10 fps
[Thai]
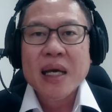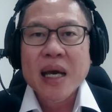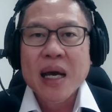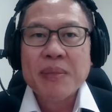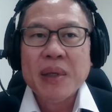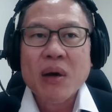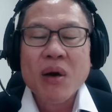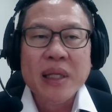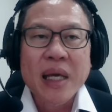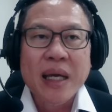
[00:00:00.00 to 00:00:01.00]
นะครับแล้ว
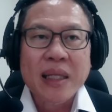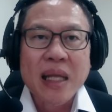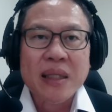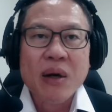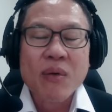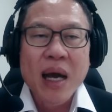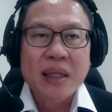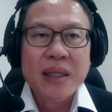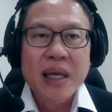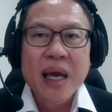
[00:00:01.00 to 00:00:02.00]
ก็ในขนาดเดียว
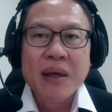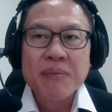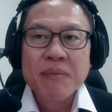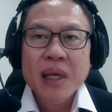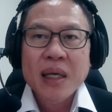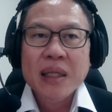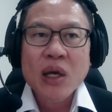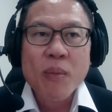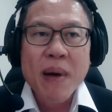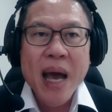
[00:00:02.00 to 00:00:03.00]
กันเนี่ย
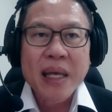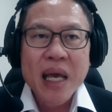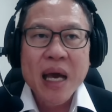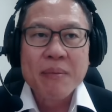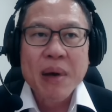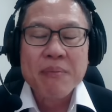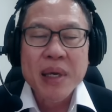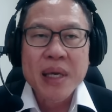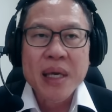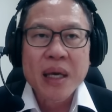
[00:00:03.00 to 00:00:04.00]
นโยบายเนี่ยมัน
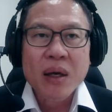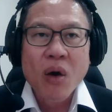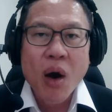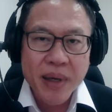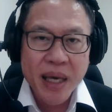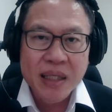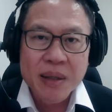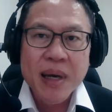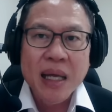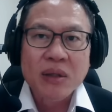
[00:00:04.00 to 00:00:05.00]
มีขอบเขต
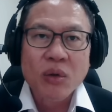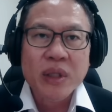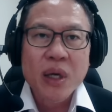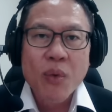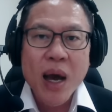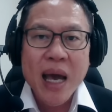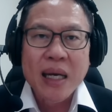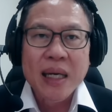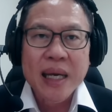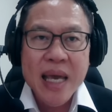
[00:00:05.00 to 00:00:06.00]
จำกัดตรงที่ว่า
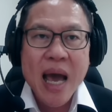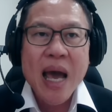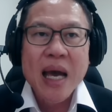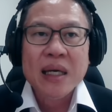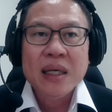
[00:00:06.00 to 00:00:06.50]
ระยะ